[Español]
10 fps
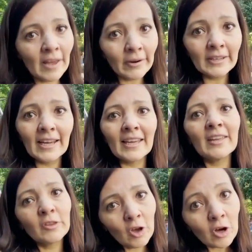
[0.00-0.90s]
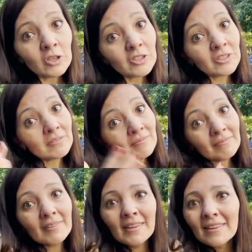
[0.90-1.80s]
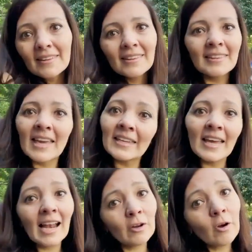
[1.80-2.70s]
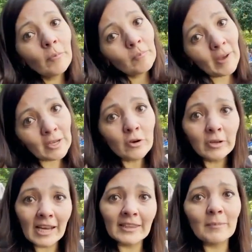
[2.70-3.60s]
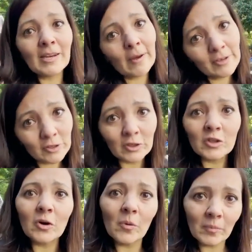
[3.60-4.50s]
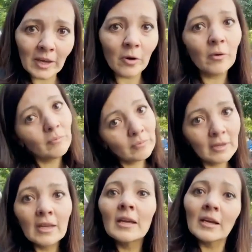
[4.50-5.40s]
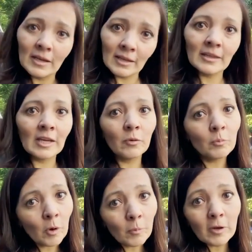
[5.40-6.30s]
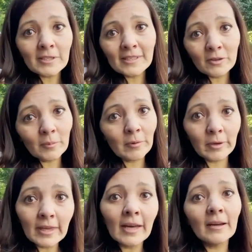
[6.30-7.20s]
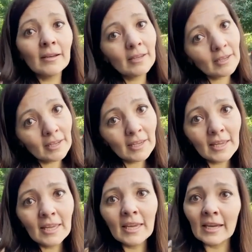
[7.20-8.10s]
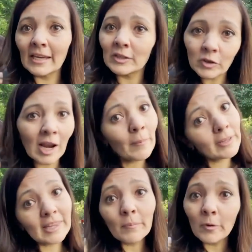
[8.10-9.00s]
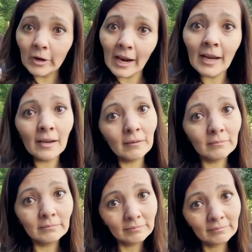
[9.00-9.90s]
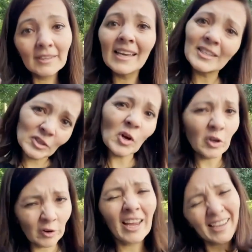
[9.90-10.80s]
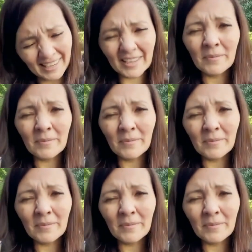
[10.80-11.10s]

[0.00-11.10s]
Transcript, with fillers: de verdad que Dios tiene algo bello, grande y maravilloso conmigo. Tiene un propósito en mi vida y que solamente por Él estoy hoy